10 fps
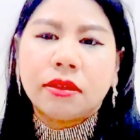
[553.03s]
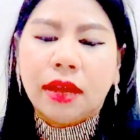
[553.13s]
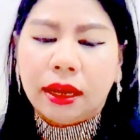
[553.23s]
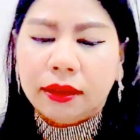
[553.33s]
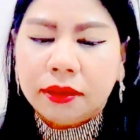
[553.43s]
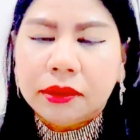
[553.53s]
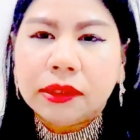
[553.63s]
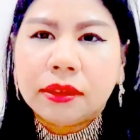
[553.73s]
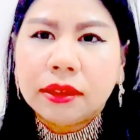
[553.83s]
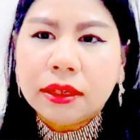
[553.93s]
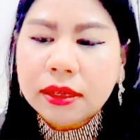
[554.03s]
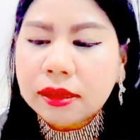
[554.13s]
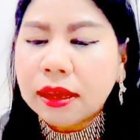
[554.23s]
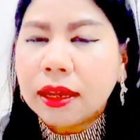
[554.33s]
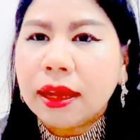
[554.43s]
สั่งซื้อหรื
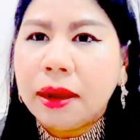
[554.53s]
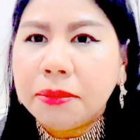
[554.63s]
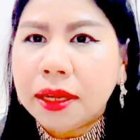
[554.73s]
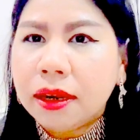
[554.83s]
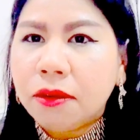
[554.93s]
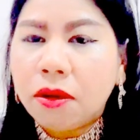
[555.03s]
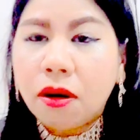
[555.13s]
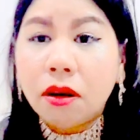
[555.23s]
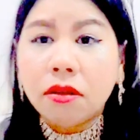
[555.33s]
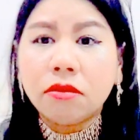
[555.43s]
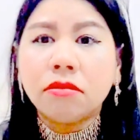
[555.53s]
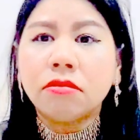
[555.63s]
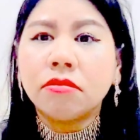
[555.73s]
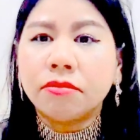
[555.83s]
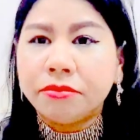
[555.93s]
อสั่งทำนะเราก็
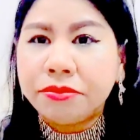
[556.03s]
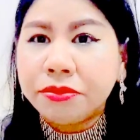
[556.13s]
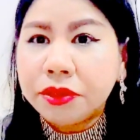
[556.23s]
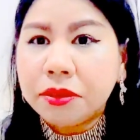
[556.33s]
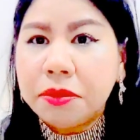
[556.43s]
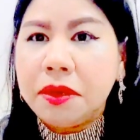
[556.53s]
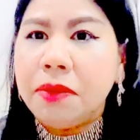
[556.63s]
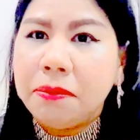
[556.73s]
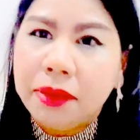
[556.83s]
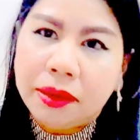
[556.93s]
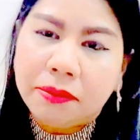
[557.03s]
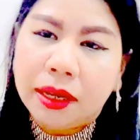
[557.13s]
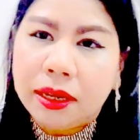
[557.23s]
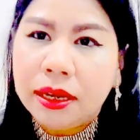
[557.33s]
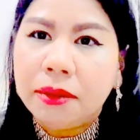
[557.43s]
จะมีแบบใหม่ มา
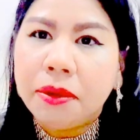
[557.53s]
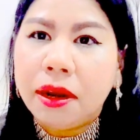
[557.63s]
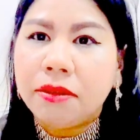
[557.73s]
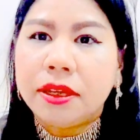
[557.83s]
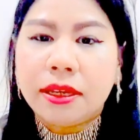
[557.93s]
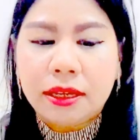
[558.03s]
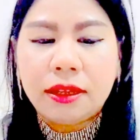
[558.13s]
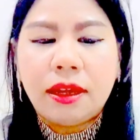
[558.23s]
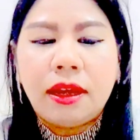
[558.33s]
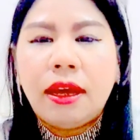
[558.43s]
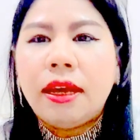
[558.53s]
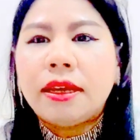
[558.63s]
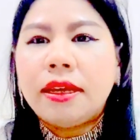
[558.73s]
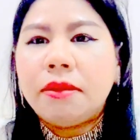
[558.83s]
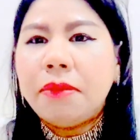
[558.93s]
เรื่อยๆเพราะเราจะคิด
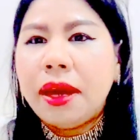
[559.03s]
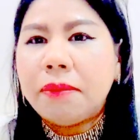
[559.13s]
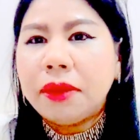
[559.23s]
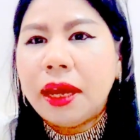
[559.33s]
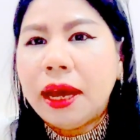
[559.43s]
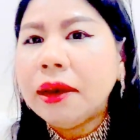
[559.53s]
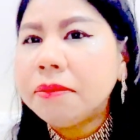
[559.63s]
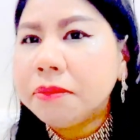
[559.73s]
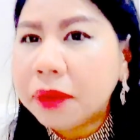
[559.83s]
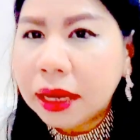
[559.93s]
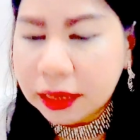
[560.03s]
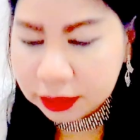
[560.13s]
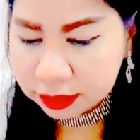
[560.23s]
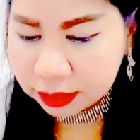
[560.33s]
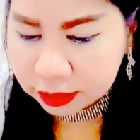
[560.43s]
คิดแบบนะคะ มา
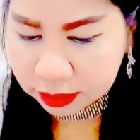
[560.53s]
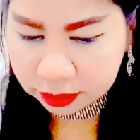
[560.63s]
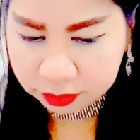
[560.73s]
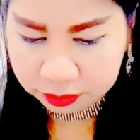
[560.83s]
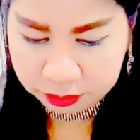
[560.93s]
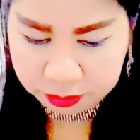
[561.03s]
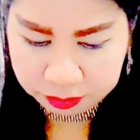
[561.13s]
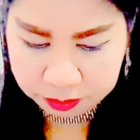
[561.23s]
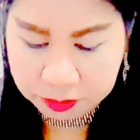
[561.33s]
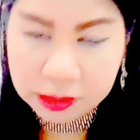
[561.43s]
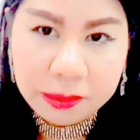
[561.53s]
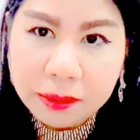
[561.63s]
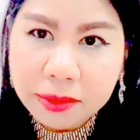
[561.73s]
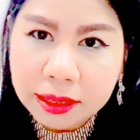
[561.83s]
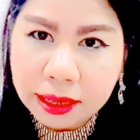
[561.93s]
เรื่อย ๆ เลย มีแบ
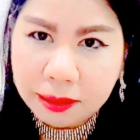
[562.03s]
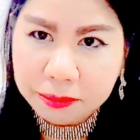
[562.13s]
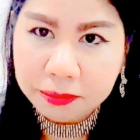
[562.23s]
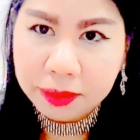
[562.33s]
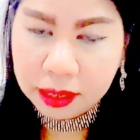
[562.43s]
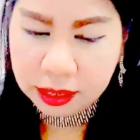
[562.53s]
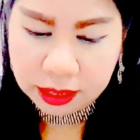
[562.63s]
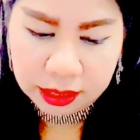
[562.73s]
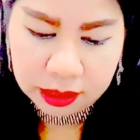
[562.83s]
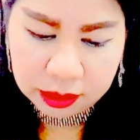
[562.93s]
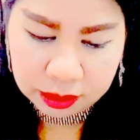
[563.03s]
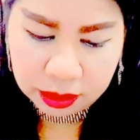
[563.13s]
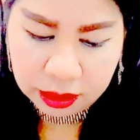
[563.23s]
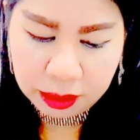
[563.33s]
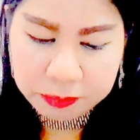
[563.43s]
บไม่
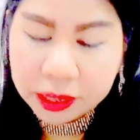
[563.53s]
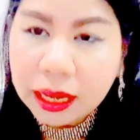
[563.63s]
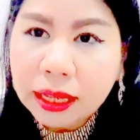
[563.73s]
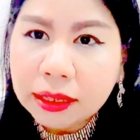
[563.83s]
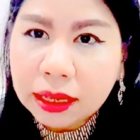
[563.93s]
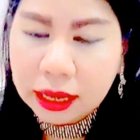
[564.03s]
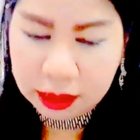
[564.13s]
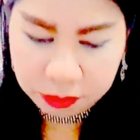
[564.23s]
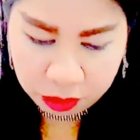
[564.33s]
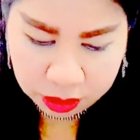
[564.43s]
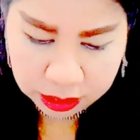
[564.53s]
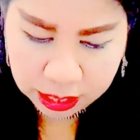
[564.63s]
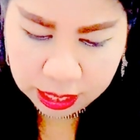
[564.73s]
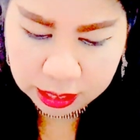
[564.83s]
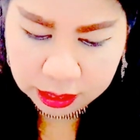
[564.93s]
ซ้ำรับประกันนะคะหมอนีห
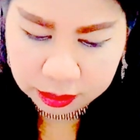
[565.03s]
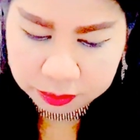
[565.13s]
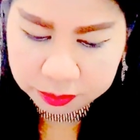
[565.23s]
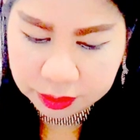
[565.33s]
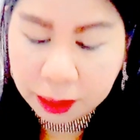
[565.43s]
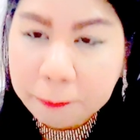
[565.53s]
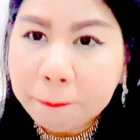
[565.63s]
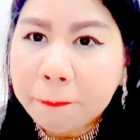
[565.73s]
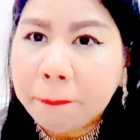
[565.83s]
น้าเนี่ยทำ